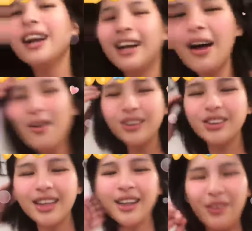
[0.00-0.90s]
然后我
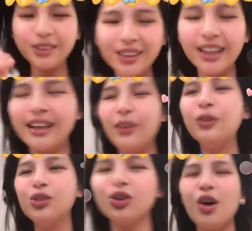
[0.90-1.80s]
就我就跟林
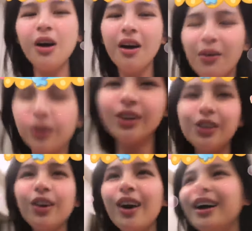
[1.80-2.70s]
允说，我就
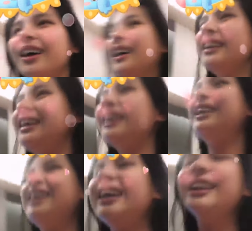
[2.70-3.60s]
说你
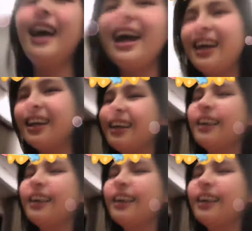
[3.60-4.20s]
你也太……